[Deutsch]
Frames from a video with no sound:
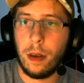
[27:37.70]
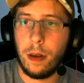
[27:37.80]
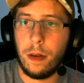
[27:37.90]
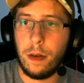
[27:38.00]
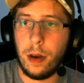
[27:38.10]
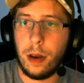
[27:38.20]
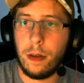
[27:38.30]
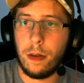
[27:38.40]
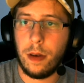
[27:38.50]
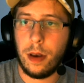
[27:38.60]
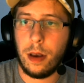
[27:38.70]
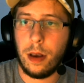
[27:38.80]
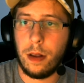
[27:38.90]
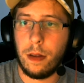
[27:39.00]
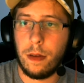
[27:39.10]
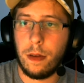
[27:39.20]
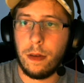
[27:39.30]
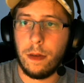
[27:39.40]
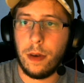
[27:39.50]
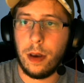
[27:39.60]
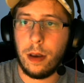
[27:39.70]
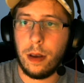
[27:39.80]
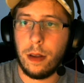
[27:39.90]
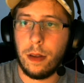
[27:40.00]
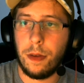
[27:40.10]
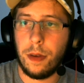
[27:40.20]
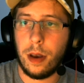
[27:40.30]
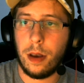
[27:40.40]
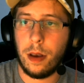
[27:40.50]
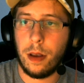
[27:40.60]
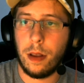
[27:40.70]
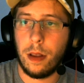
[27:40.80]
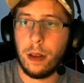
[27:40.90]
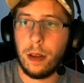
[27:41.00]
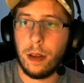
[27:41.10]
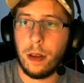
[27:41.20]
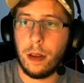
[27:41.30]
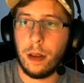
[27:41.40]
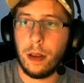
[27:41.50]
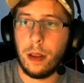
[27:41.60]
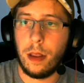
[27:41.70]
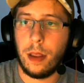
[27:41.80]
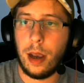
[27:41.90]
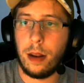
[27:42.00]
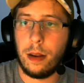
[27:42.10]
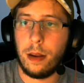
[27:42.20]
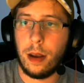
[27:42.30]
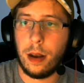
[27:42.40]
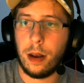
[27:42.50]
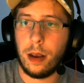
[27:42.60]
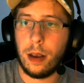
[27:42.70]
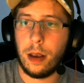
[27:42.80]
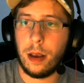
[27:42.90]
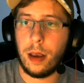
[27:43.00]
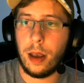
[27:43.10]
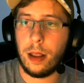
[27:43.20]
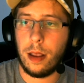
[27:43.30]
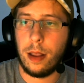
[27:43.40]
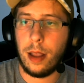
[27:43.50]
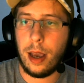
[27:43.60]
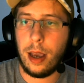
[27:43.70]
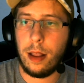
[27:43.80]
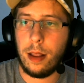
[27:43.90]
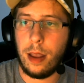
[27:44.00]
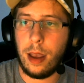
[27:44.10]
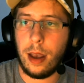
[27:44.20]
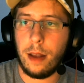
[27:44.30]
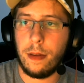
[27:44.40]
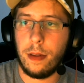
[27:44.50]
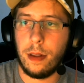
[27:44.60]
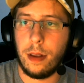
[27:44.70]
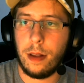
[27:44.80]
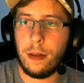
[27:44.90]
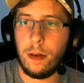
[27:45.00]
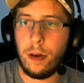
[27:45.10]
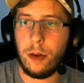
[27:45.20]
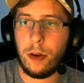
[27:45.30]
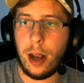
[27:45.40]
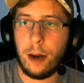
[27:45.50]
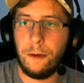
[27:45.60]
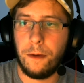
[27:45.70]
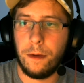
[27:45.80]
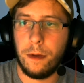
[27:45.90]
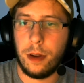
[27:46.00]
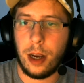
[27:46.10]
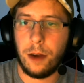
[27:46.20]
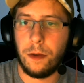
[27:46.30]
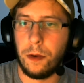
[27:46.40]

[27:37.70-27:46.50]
So, 1, 2, 1, 2. Zack. Nein, der kickt. Nein, nicht essen. Jetzt, ja, noch auf. Dankeschön.